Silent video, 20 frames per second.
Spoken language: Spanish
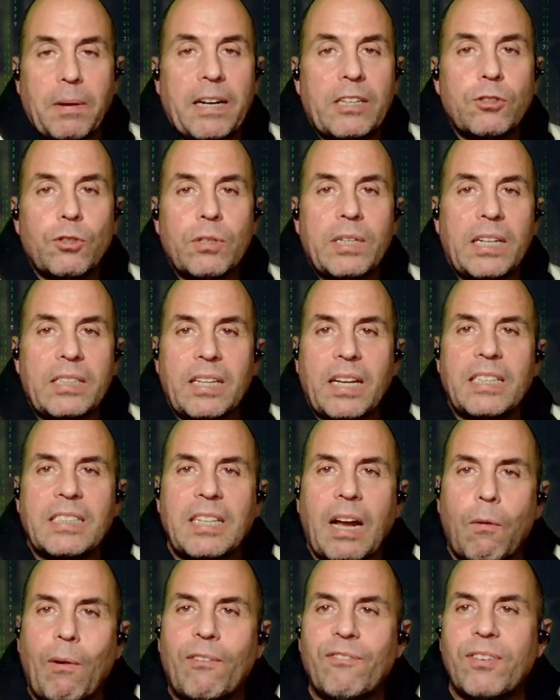Para eso ya
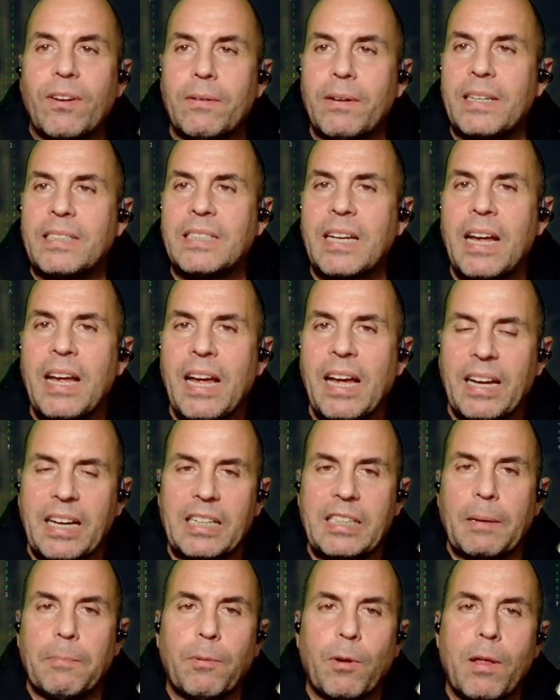tienes a Juan Febles
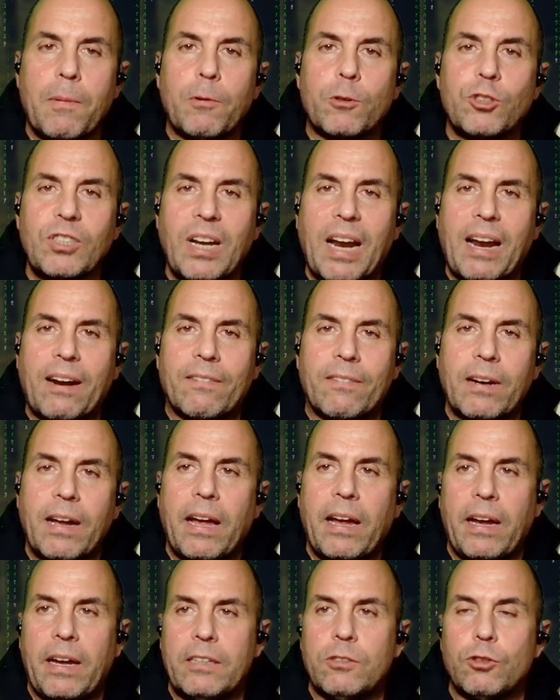que te puede mostrar
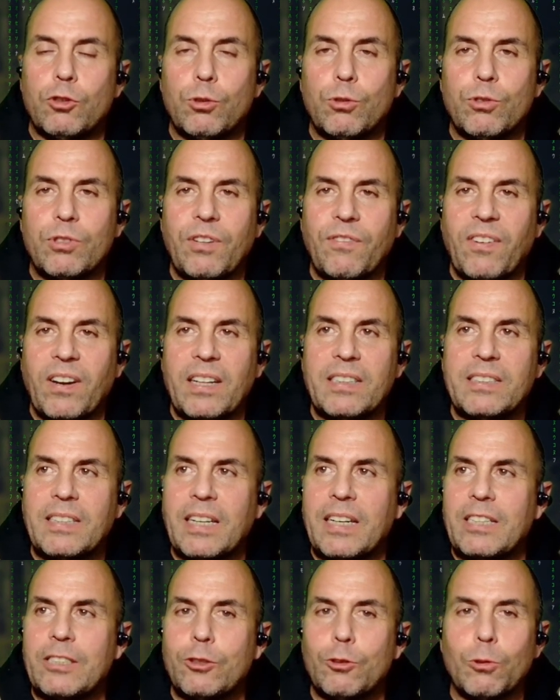eh, en sus
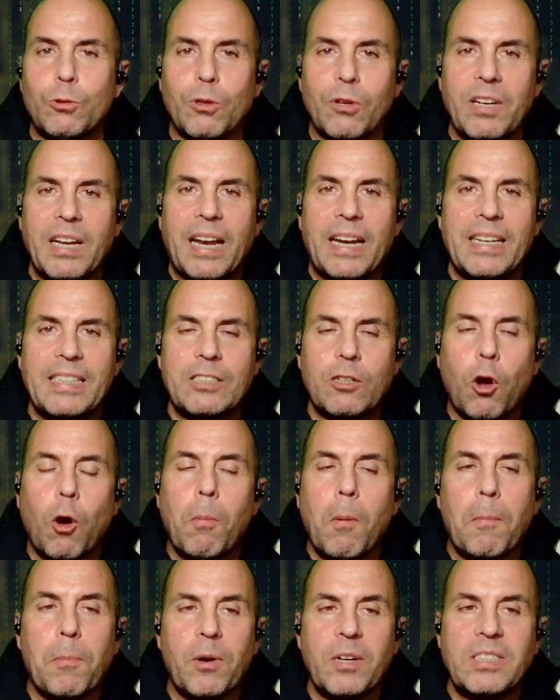diferentes tutoriales
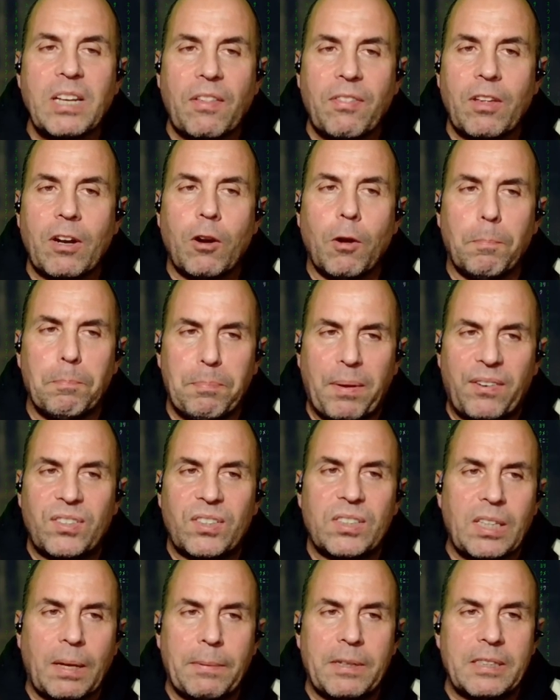cómo puedes hacerlo
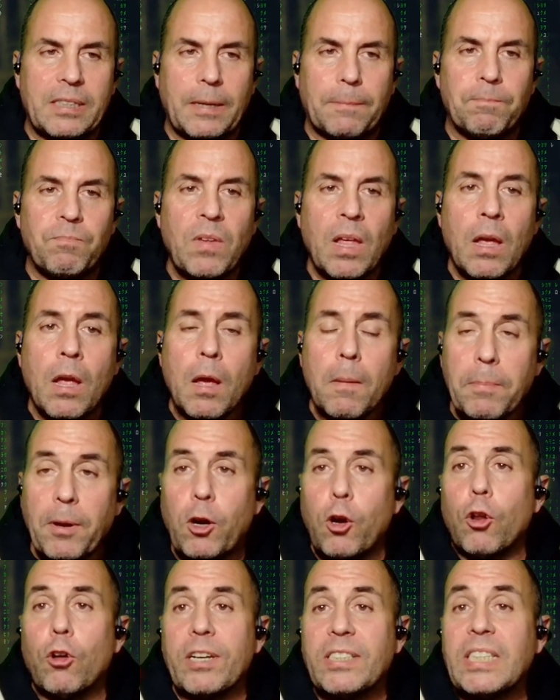perfectamente.
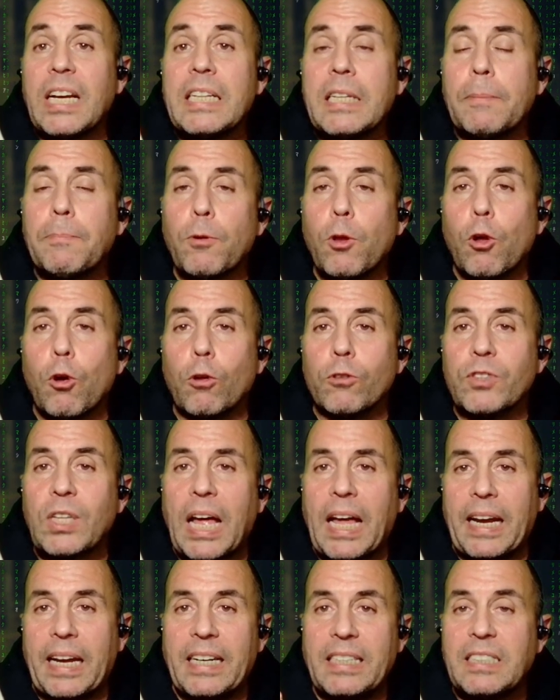Pero lo que sí que te puedo
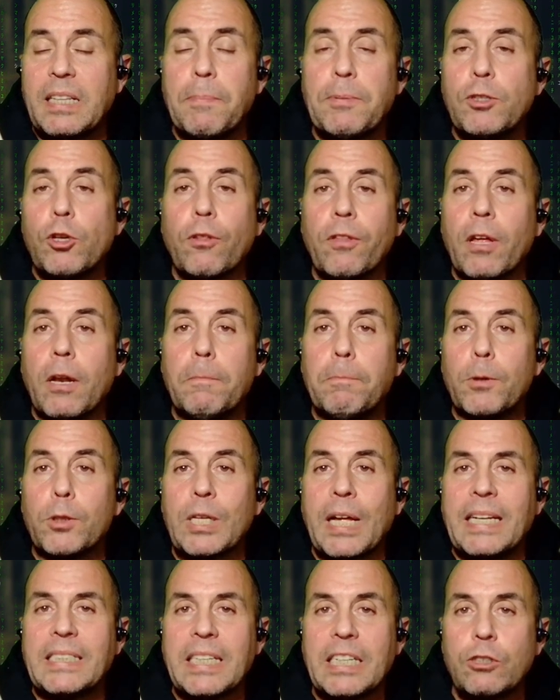contar en este episodio del
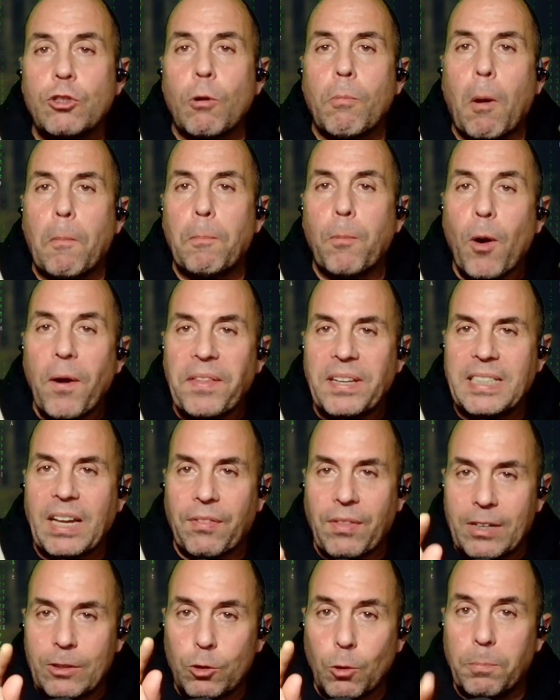podcast es cómo puedes
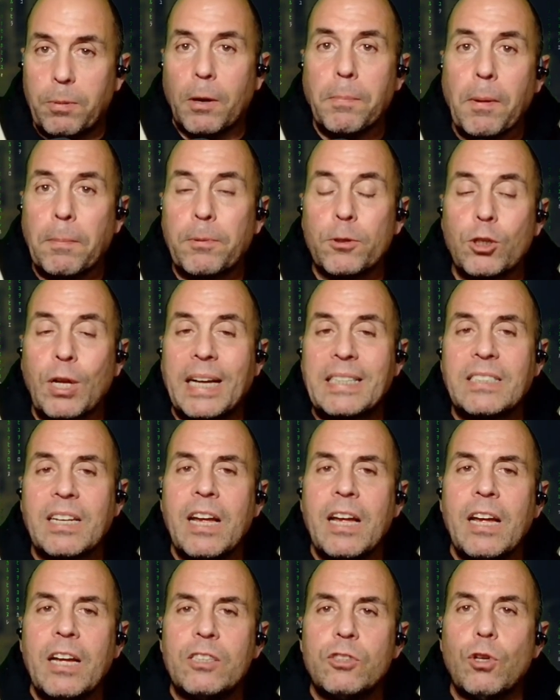hacer tu propio podcast
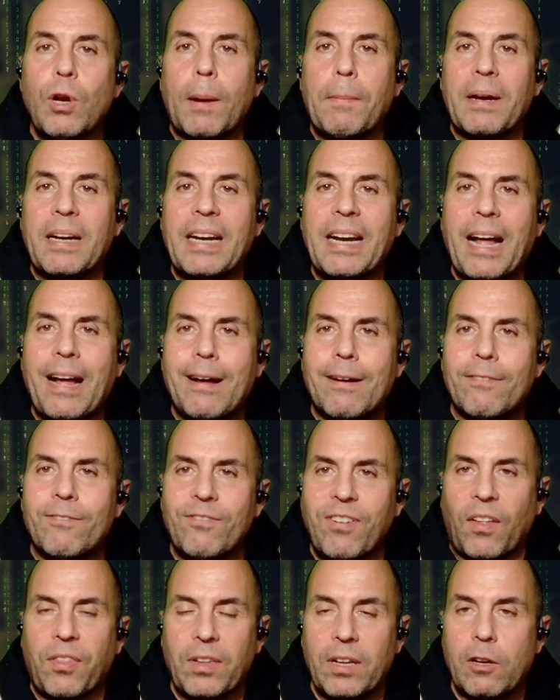de una manera
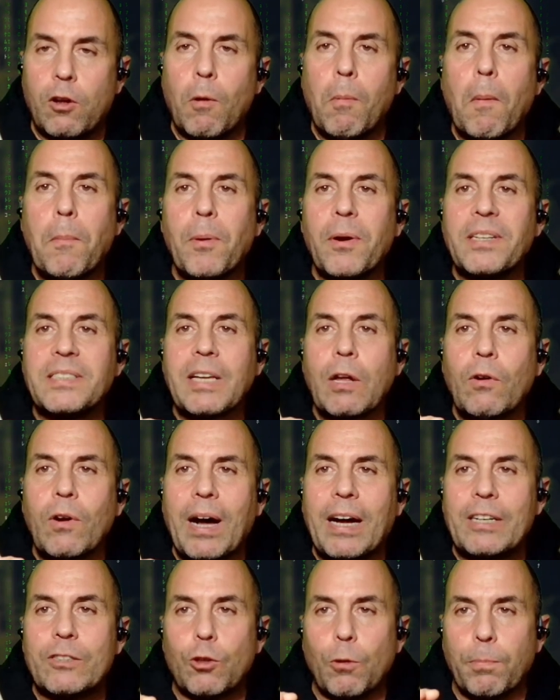fácil, cómo puedes
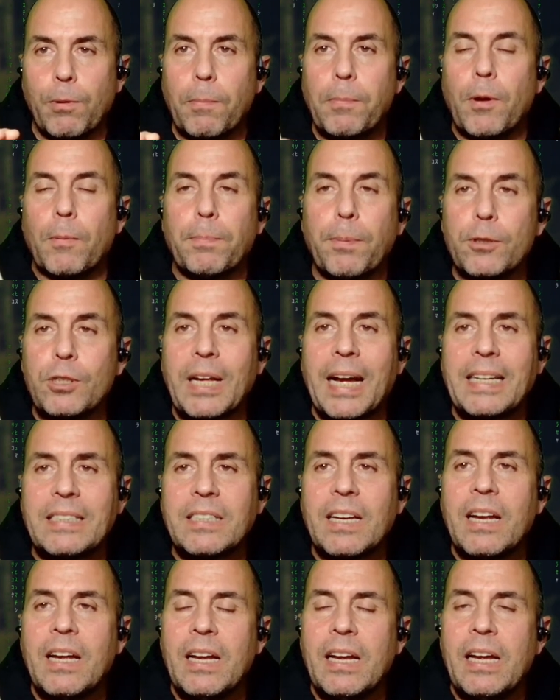alojar tu propio
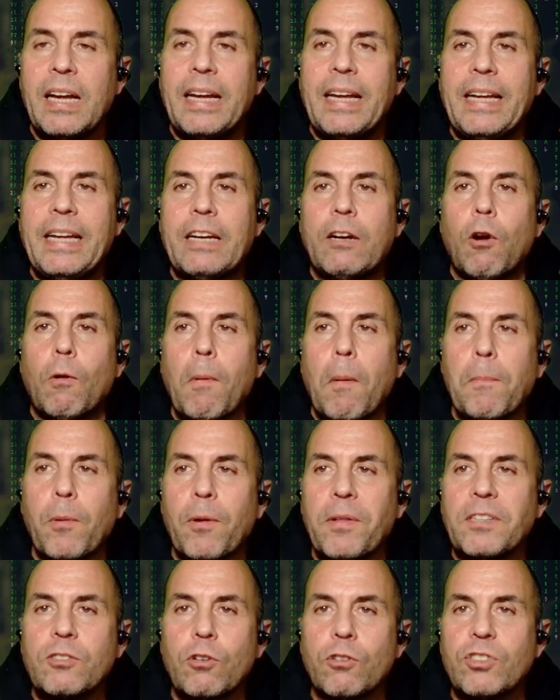podcast y cómo
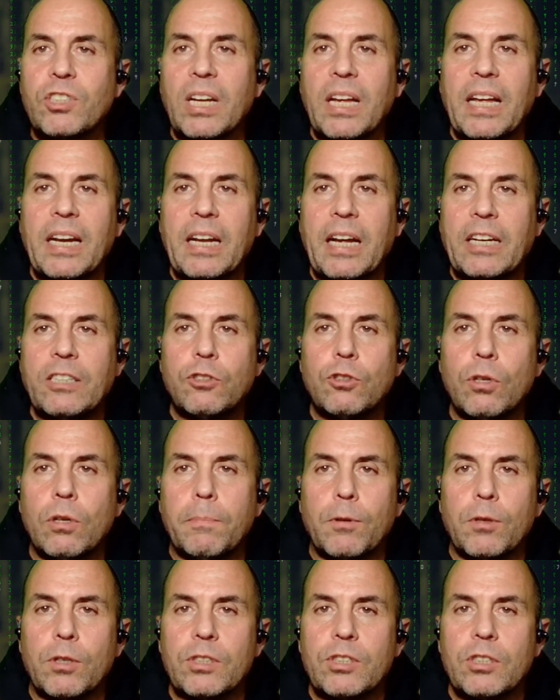puedes conseguir que
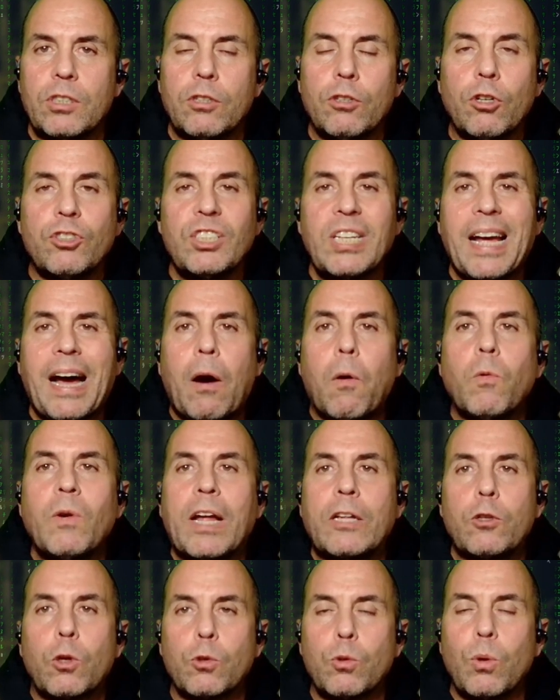esto pues no sea
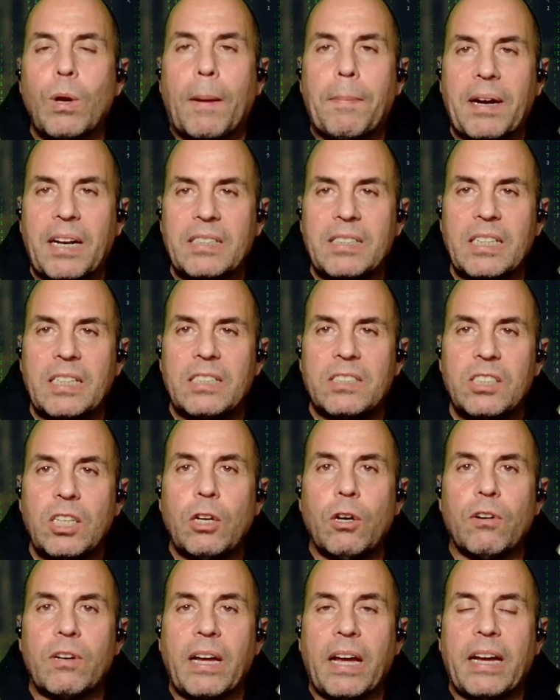una tortura para ti,
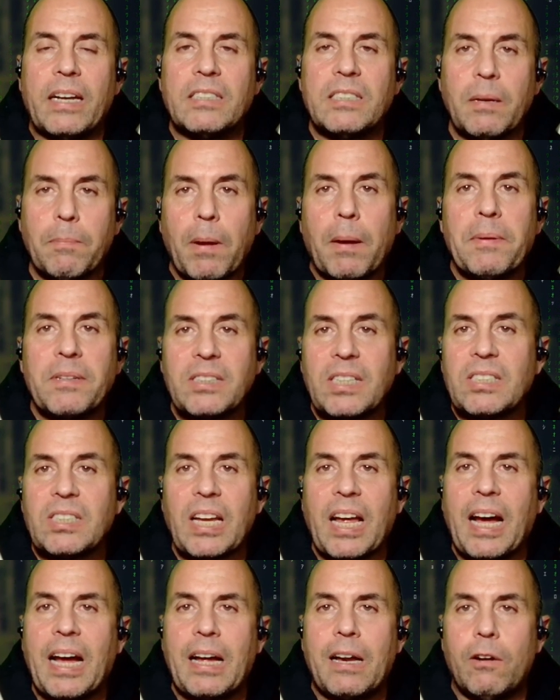sino que simplemente
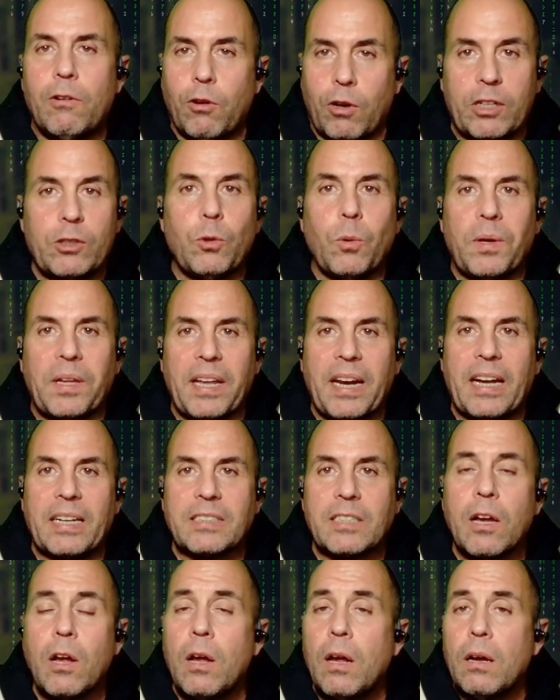sea lo que tú
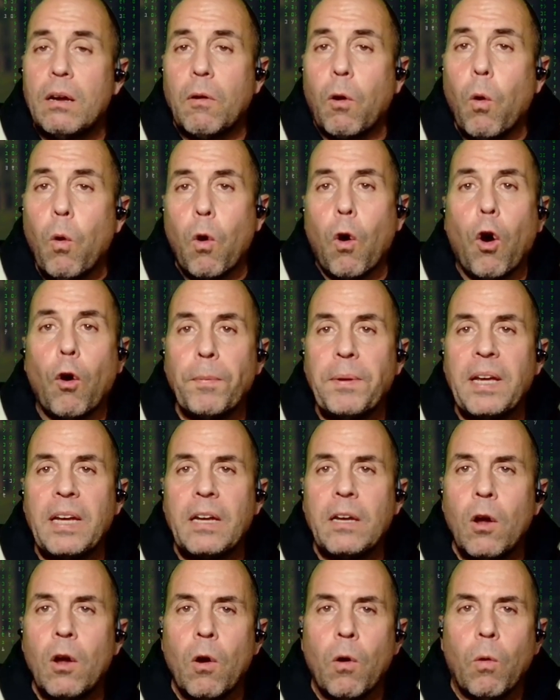quieras. Un
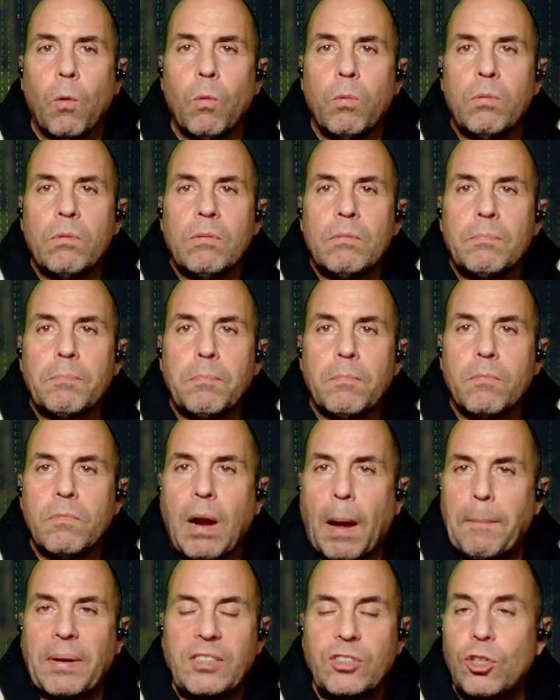hobby,
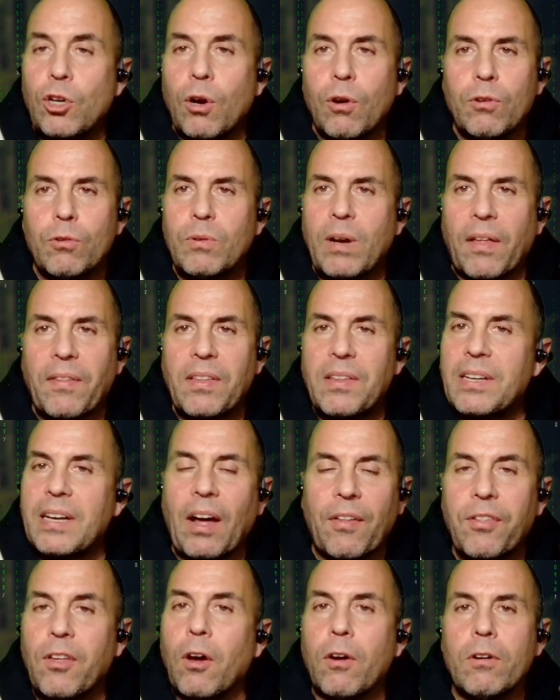una pasión, una
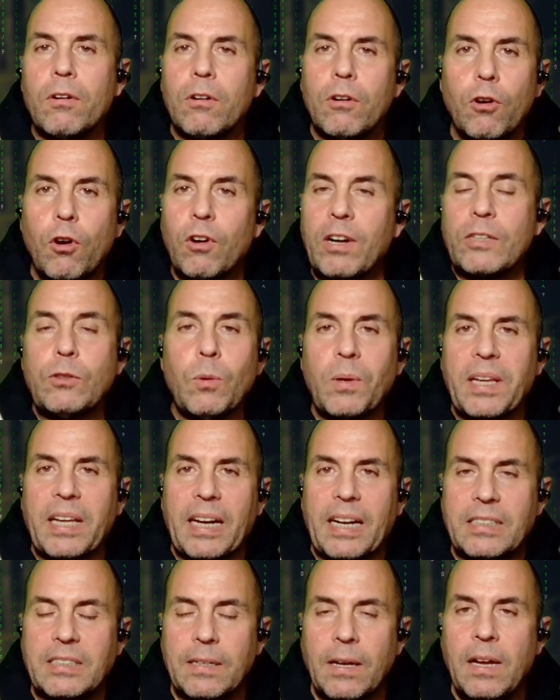dedicación, lo que tú
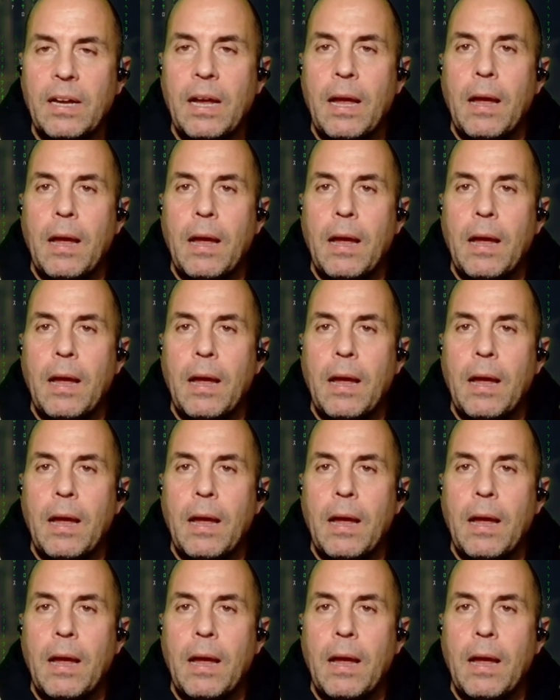quieras.